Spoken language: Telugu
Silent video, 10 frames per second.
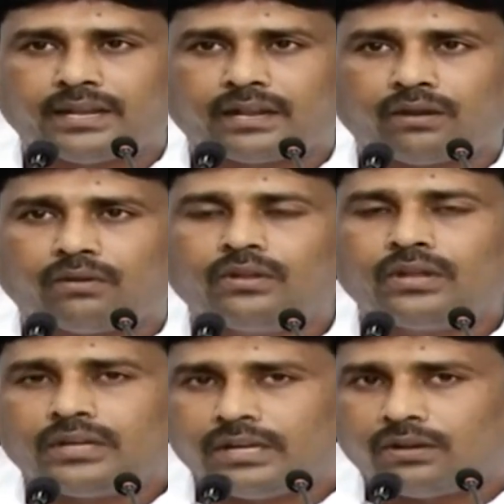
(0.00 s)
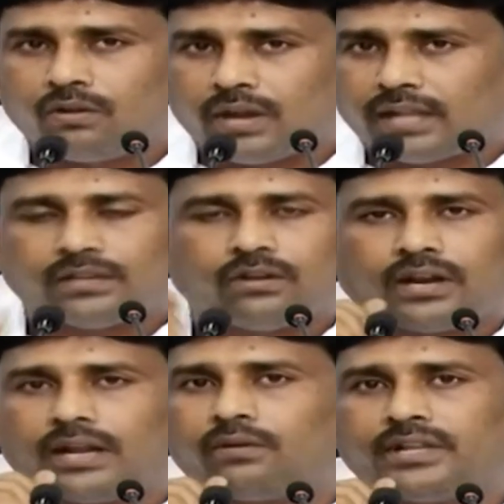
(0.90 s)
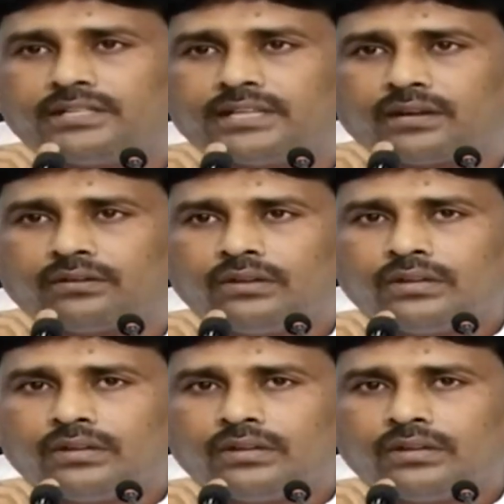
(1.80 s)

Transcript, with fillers: ఎన్నికల్లో నిన్ను ఘోరాతి ఘోరంగా ఓడించారు